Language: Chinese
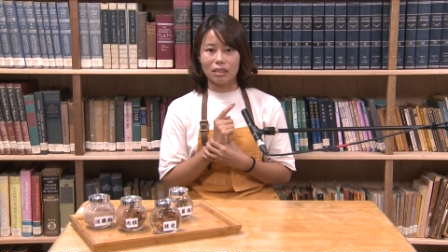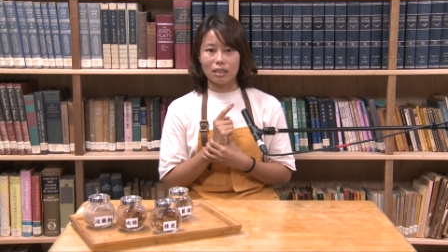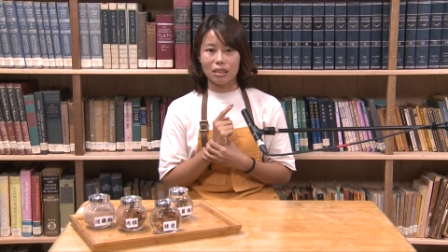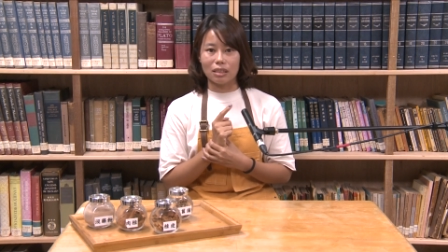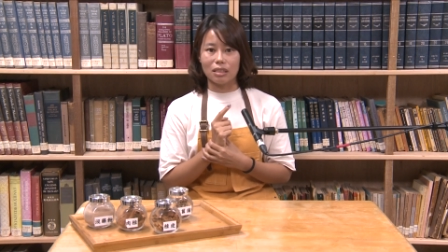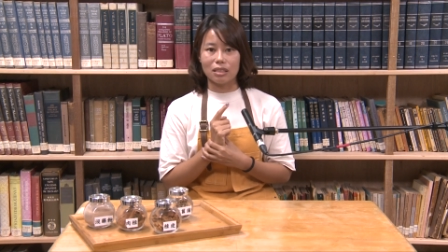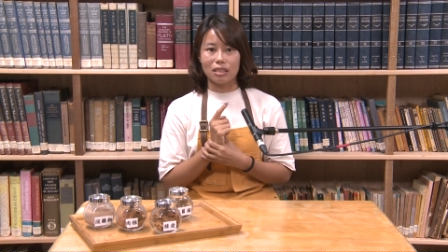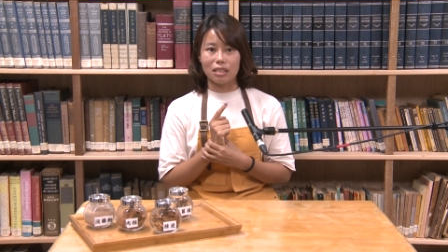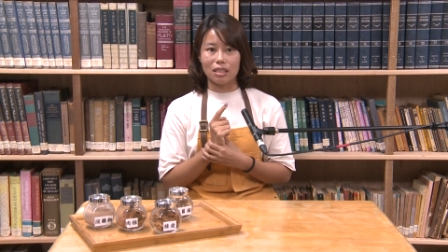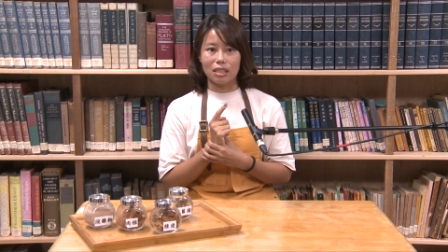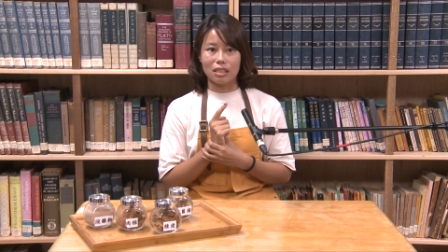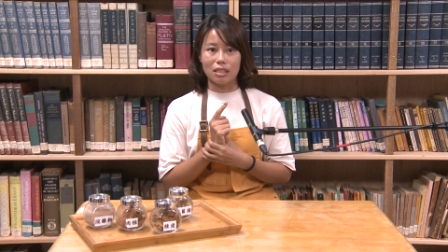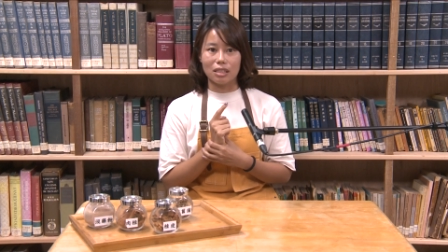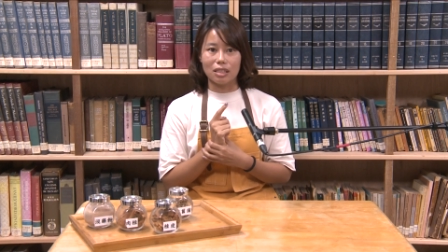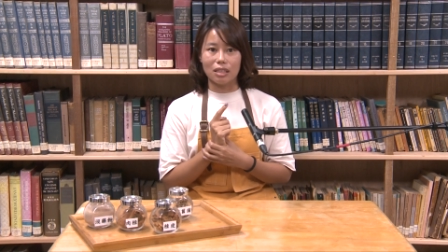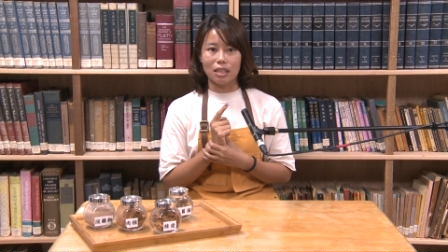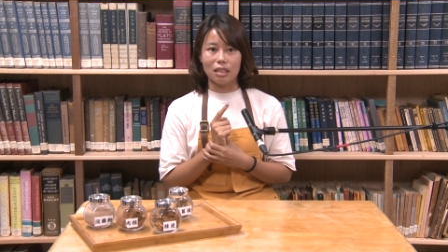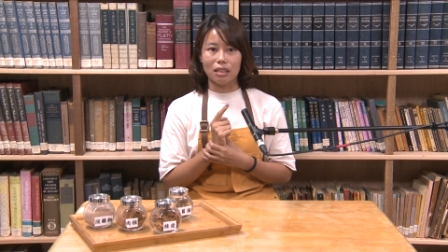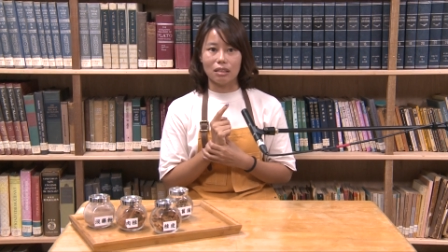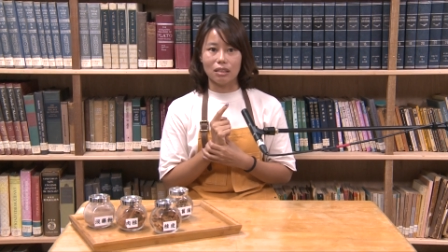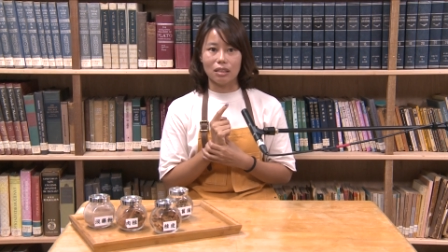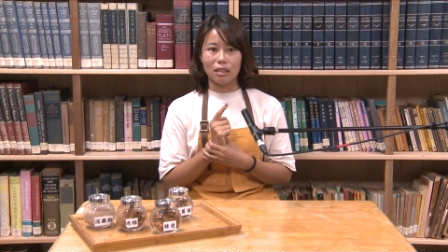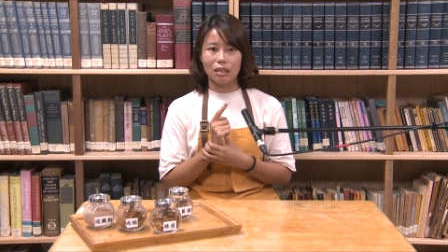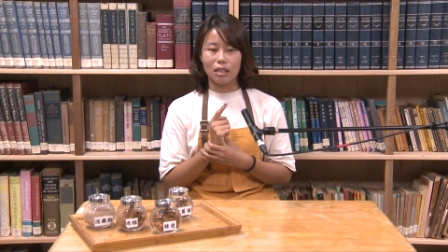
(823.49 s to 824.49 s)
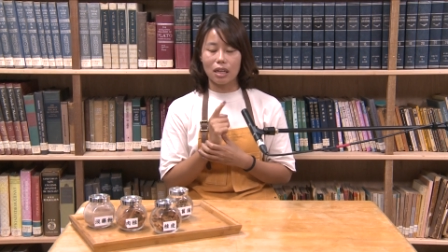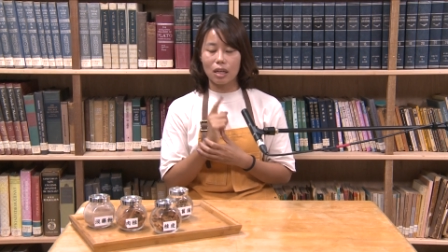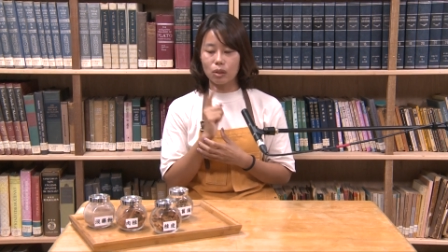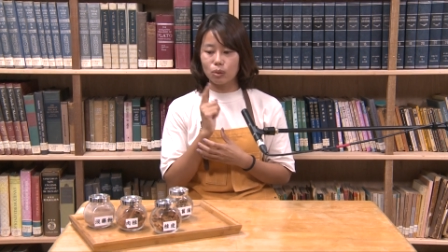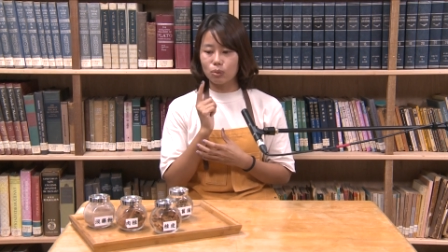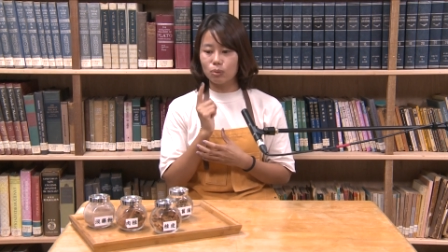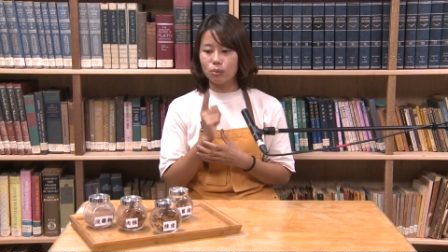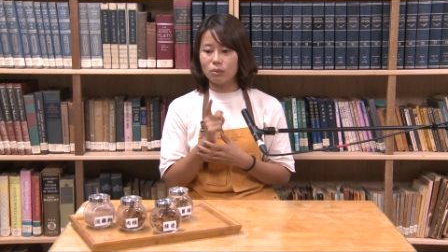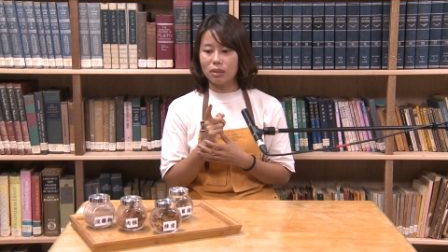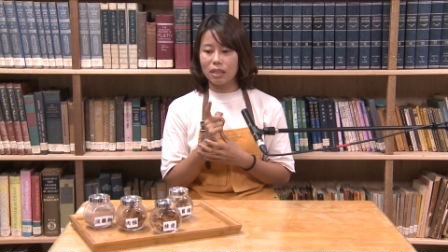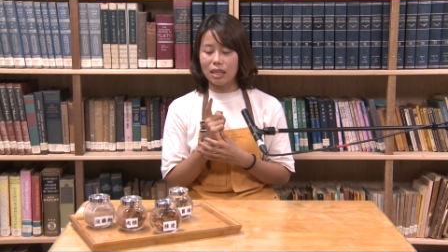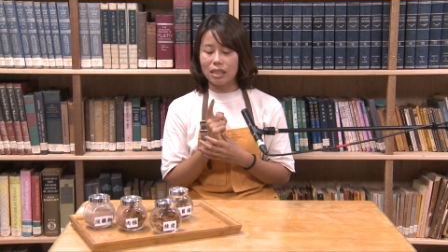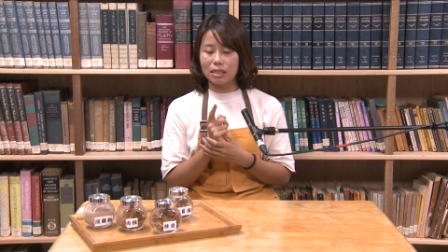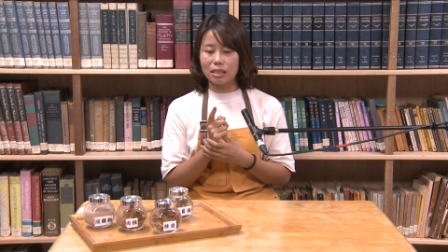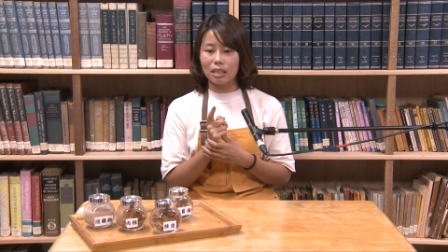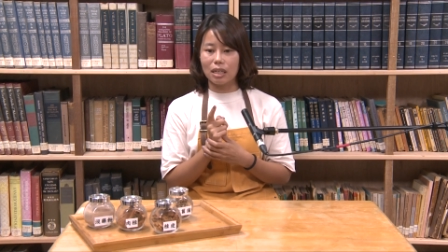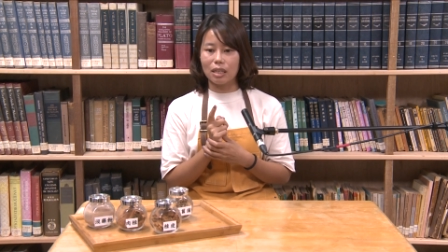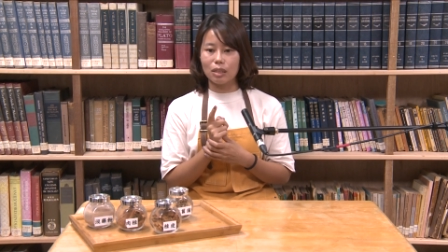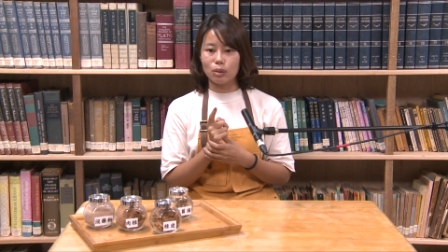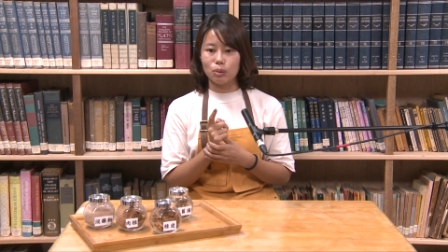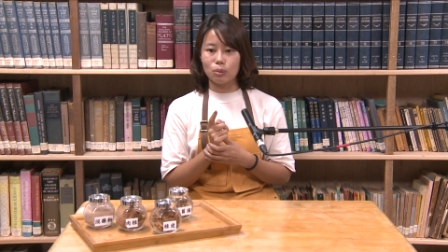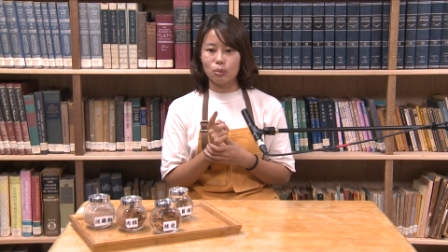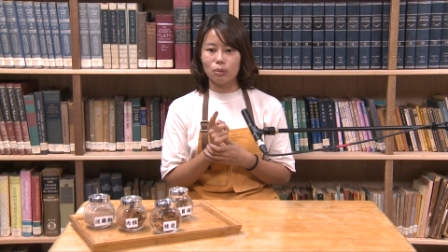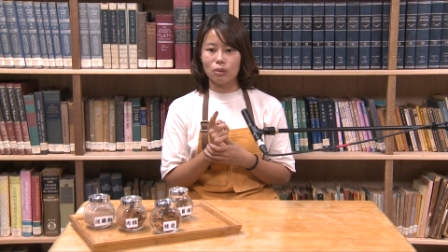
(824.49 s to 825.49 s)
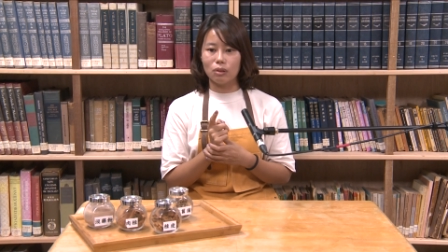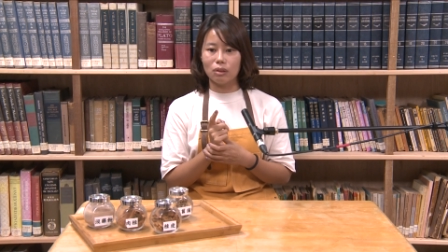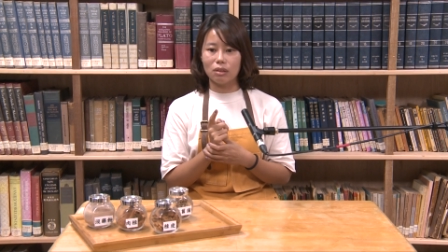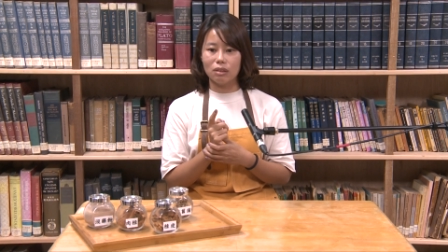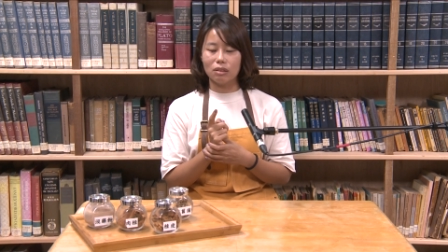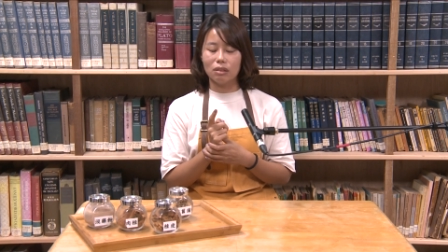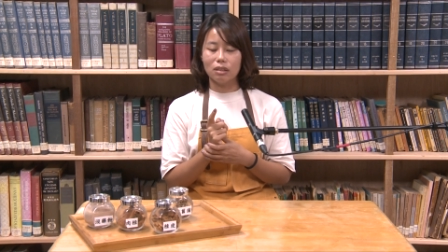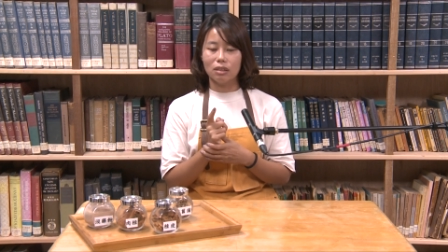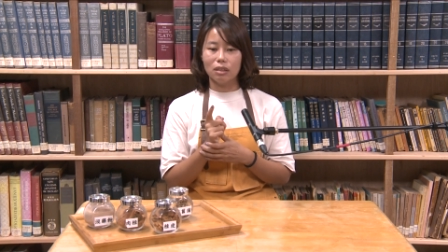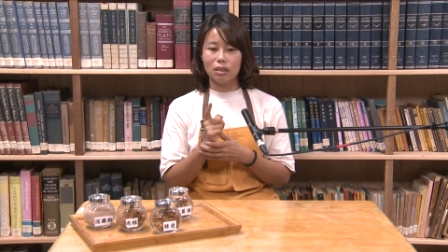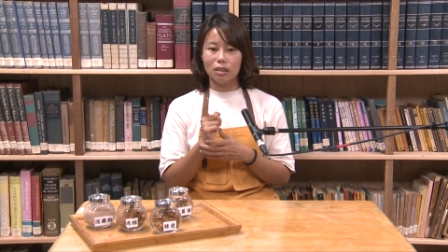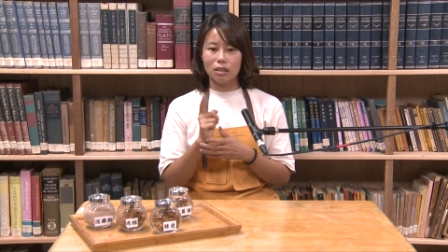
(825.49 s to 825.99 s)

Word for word: 这个见证，告诉大家说。